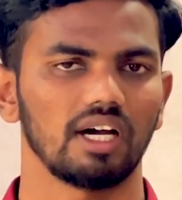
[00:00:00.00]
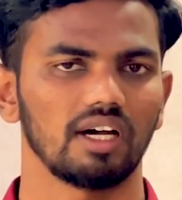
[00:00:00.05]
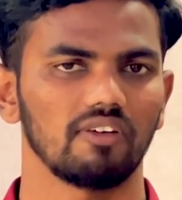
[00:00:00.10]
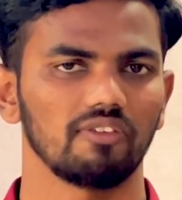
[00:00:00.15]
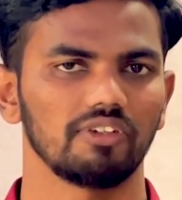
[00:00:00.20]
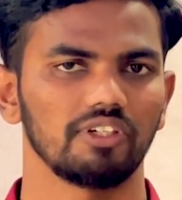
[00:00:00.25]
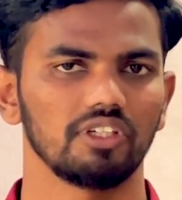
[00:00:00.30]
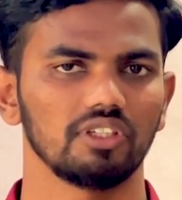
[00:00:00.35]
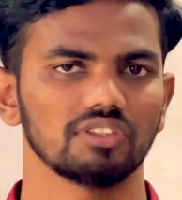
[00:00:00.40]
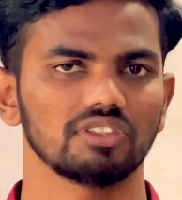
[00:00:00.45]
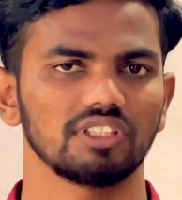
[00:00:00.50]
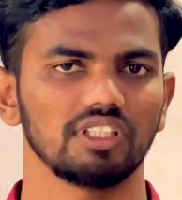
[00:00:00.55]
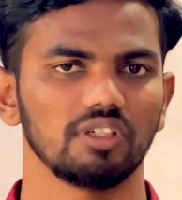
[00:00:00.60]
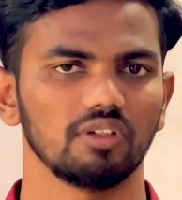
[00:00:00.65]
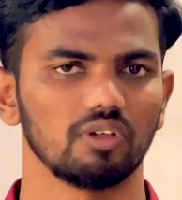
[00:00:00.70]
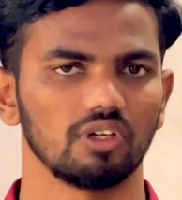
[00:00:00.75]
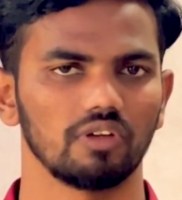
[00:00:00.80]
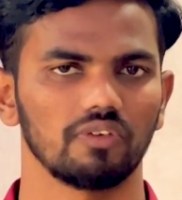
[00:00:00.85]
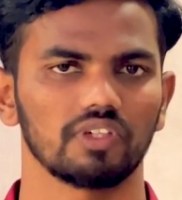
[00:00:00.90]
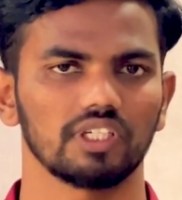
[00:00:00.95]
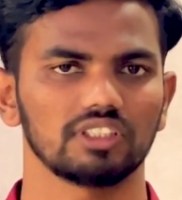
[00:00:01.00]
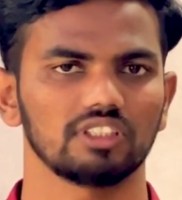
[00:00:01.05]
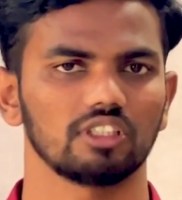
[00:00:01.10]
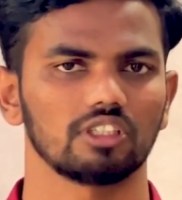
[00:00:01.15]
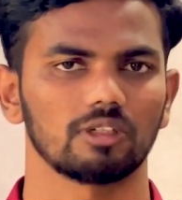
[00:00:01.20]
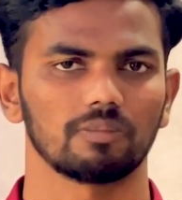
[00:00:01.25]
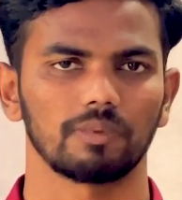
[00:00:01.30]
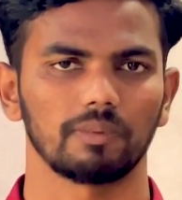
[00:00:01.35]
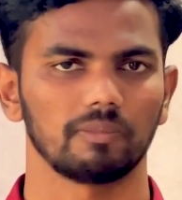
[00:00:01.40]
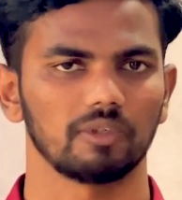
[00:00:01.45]
మా వీడియోస్ని
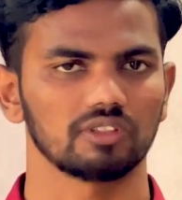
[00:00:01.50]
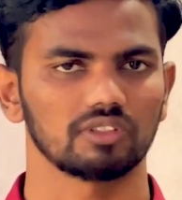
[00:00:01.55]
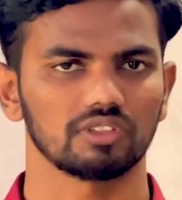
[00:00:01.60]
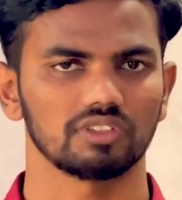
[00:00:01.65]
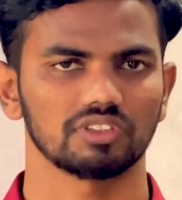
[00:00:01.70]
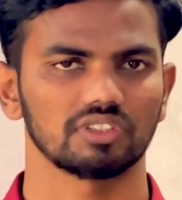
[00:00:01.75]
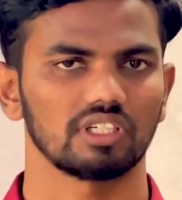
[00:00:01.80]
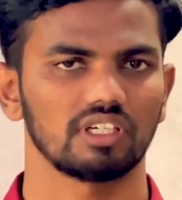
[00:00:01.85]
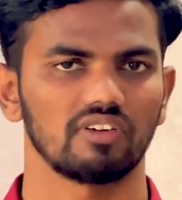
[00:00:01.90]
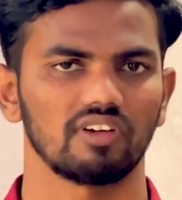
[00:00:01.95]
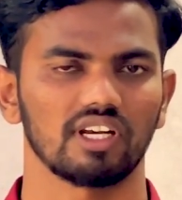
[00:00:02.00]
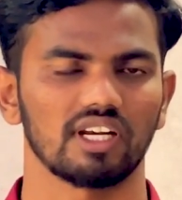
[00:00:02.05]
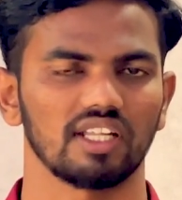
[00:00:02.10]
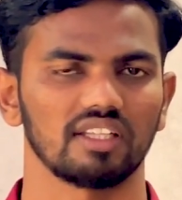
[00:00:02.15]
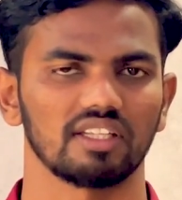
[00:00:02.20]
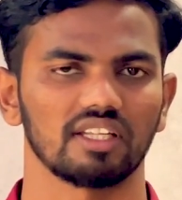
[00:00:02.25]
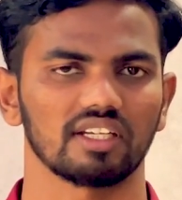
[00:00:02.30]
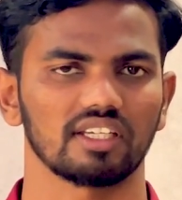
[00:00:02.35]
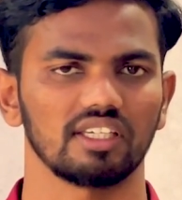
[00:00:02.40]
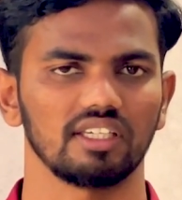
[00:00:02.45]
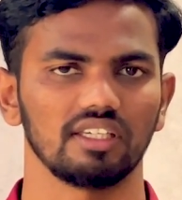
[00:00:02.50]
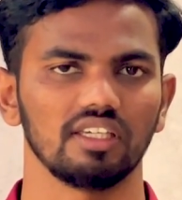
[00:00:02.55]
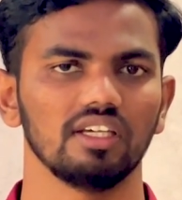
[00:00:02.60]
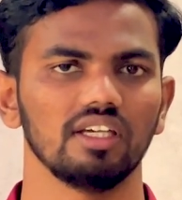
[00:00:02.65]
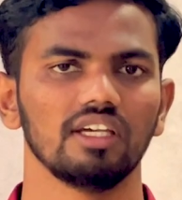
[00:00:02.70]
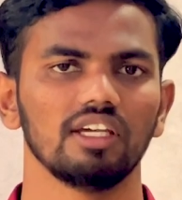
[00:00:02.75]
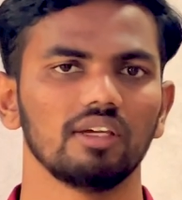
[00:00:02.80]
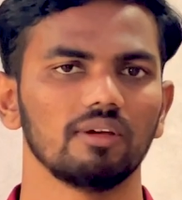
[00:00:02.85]
నోటిఫికేషన్ రూపంలో చూస్తున్న వాళ్ళందరికీ